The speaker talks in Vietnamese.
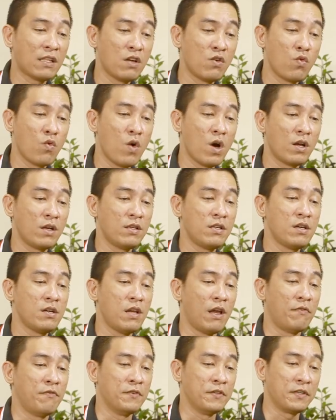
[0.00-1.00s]
tinh quân như
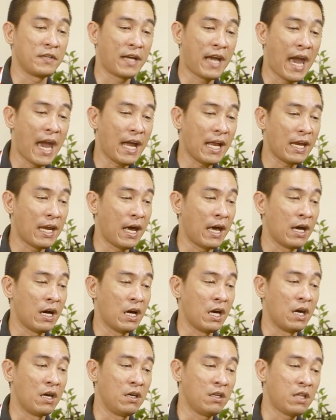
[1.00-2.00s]
là phượng cát nè
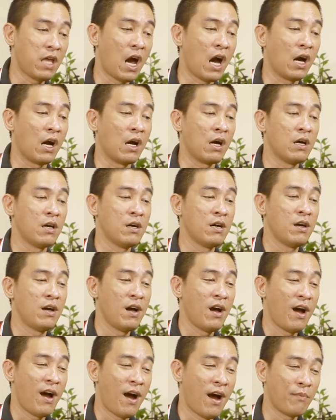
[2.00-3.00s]
hỷ thần
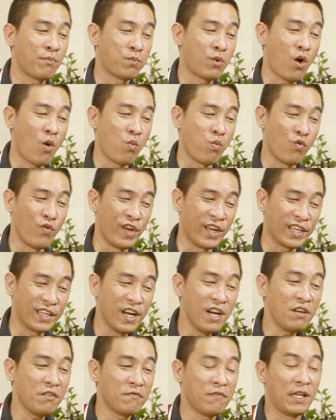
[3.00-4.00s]
hợp cùng nguyệt
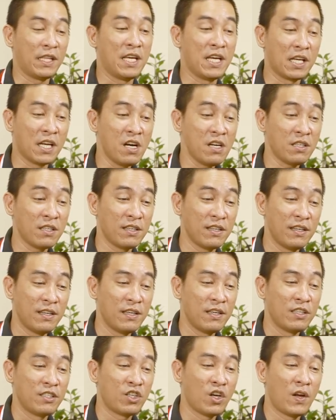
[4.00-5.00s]
đức và thiên đức
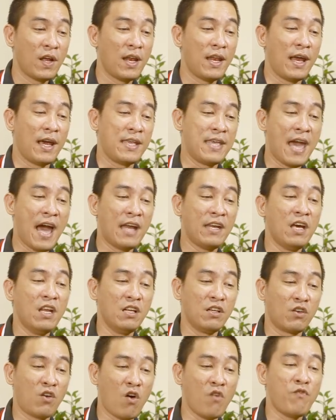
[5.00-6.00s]
cho nên là gia
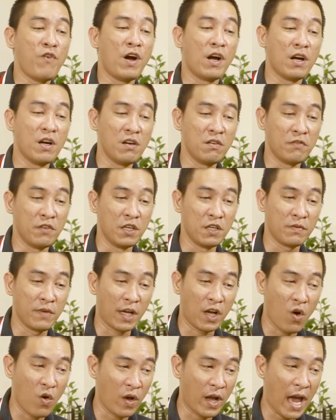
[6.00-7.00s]
đình có phần hưng vượng về
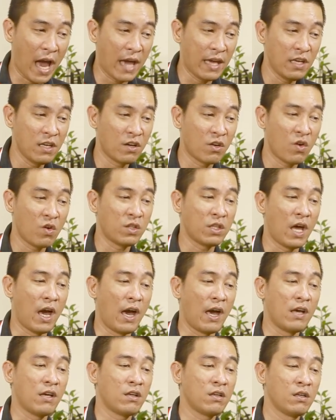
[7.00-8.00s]
con cái có
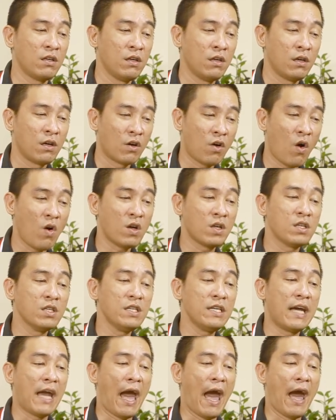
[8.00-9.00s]
thể có
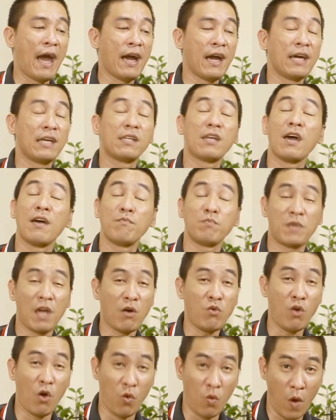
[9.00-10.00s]
cưới gả hay thêm
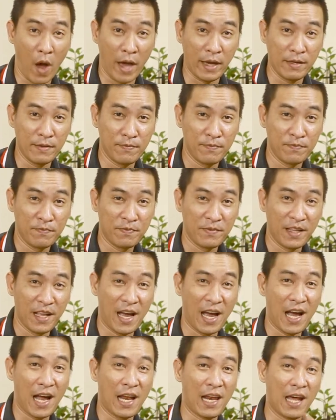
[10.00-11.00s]
cháu nội ngoại
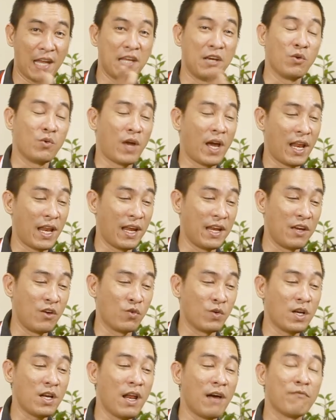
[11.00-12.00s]
à, là điều này là
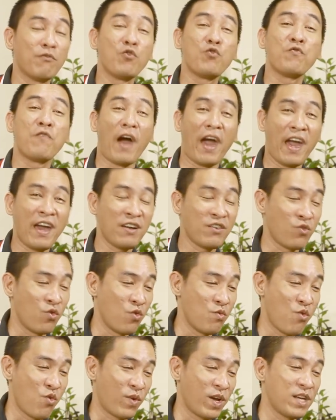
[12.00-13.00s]
điều rất là vui vẻ
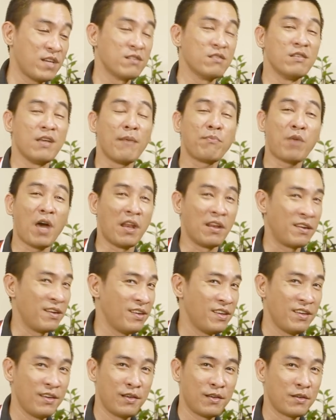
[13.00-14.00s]
của một cái người giáp thìn
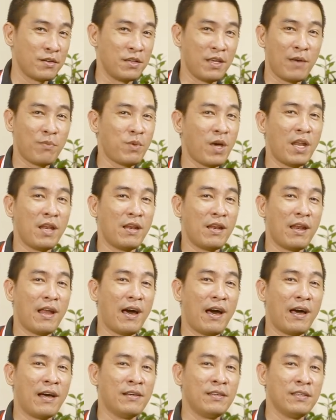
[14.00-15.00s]
người giáp thìn
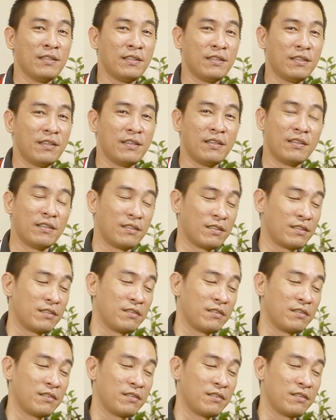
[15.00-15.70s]
là à,